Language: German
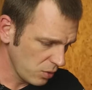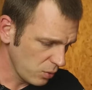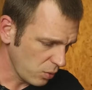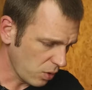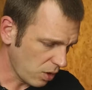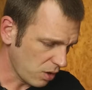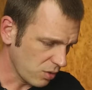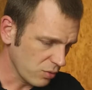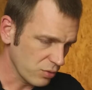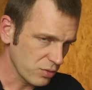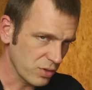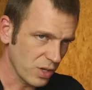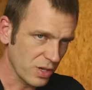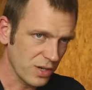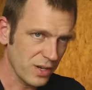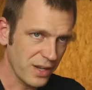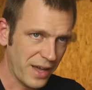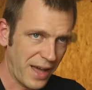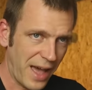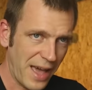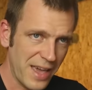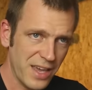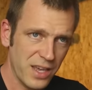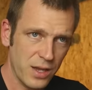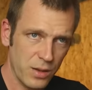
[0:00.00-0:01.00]
Ja, und dann
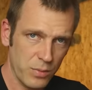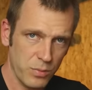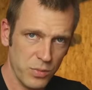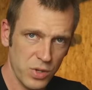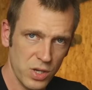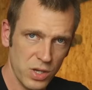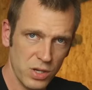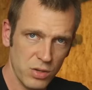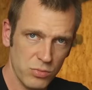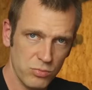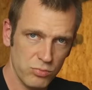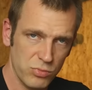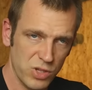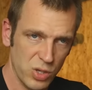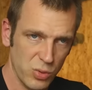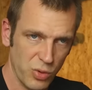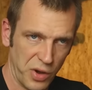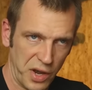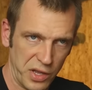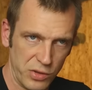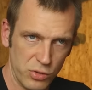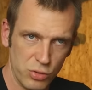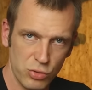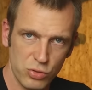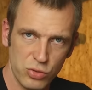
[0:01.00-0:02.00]
reichen mir
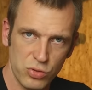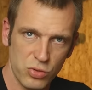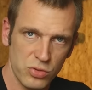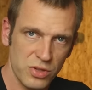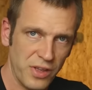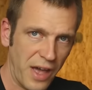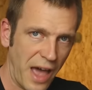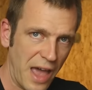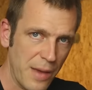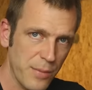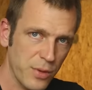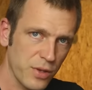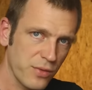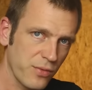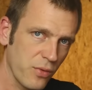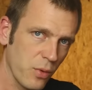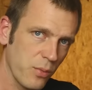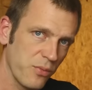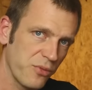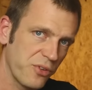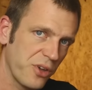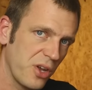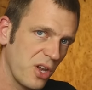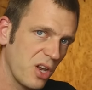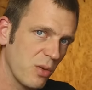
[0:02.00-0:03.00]
theoretisch so 3 bis
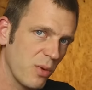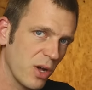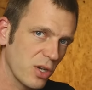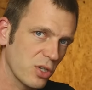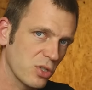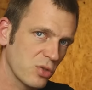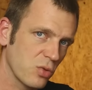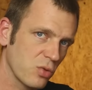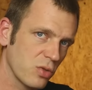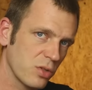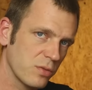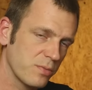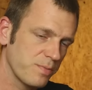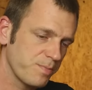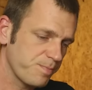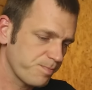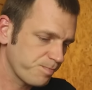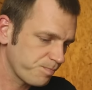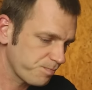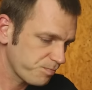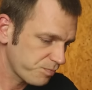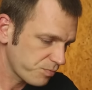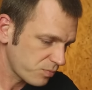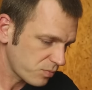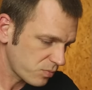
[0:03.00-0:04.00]
5
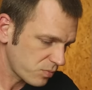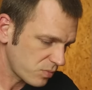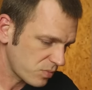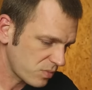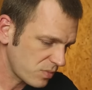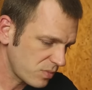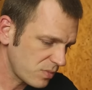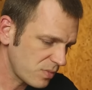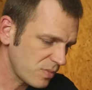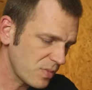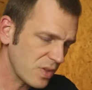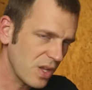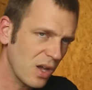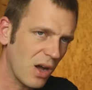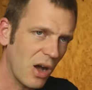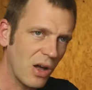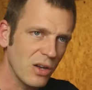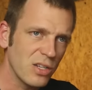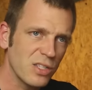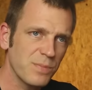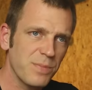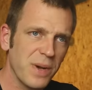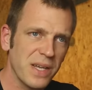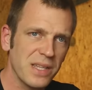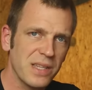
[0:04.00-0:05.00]
Kilowattstunden
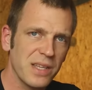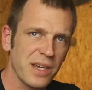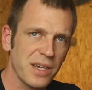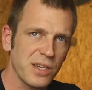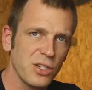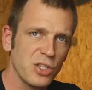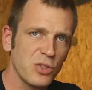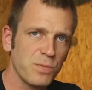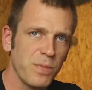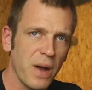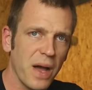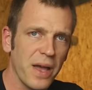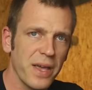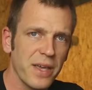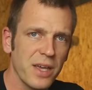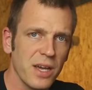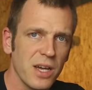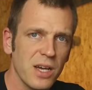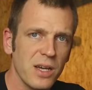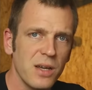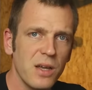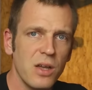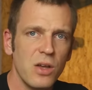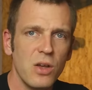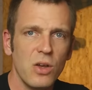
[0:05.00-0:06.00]
als
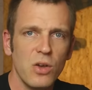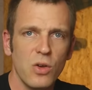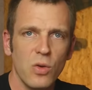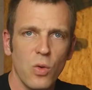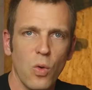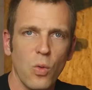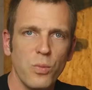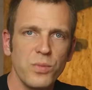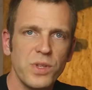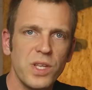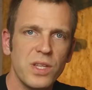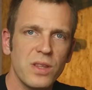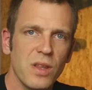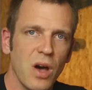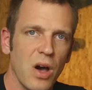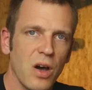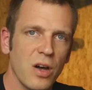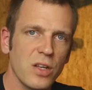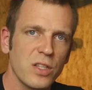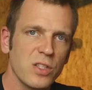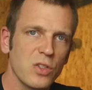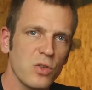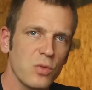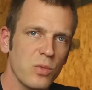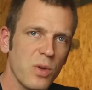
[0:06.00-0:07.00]
Batteriespeicher um die
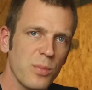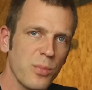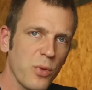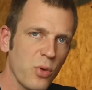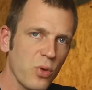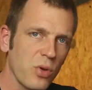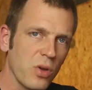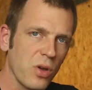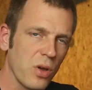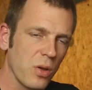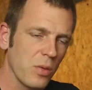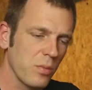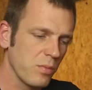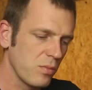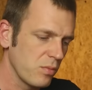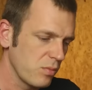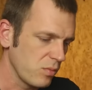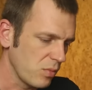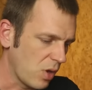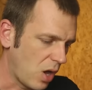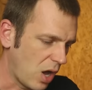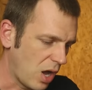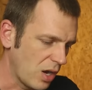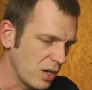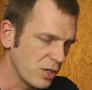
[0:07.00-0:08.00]
Nacht zu überbrücken.
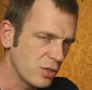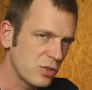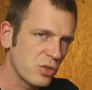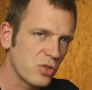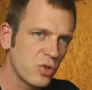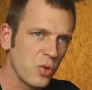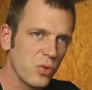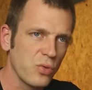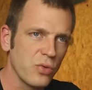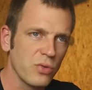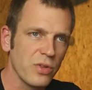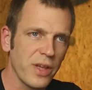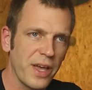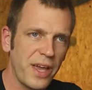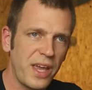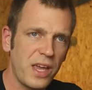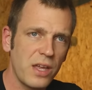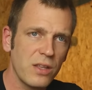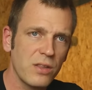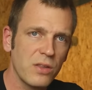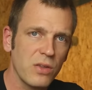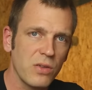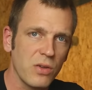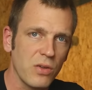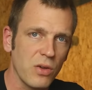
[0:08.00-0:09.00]
Alles schön und
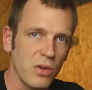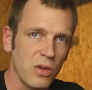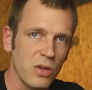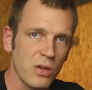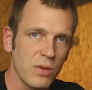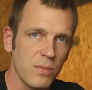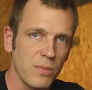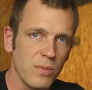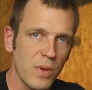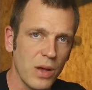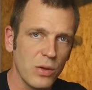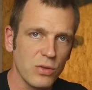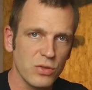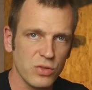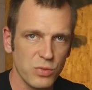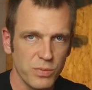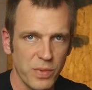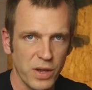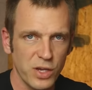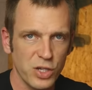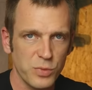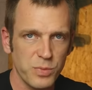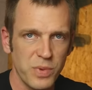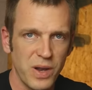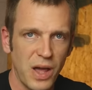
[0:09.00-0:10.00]
recht. Ja. Zum
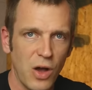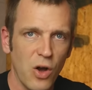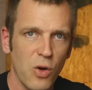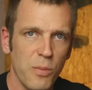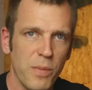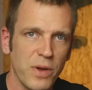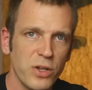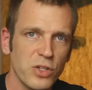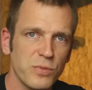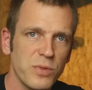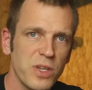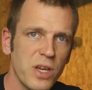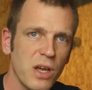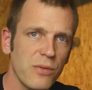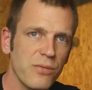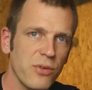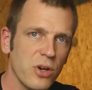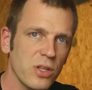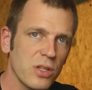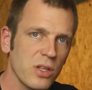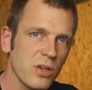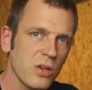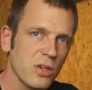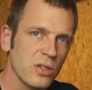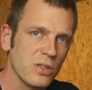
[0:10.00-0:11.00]
Beispiel auch mein
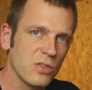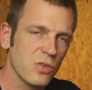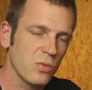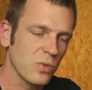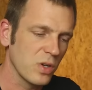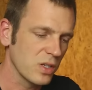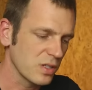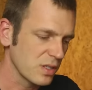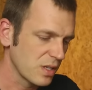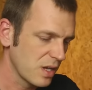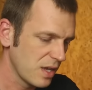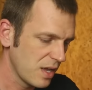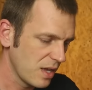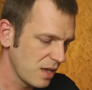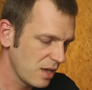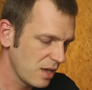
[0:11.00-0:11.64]
Schwiegervater hat sowas.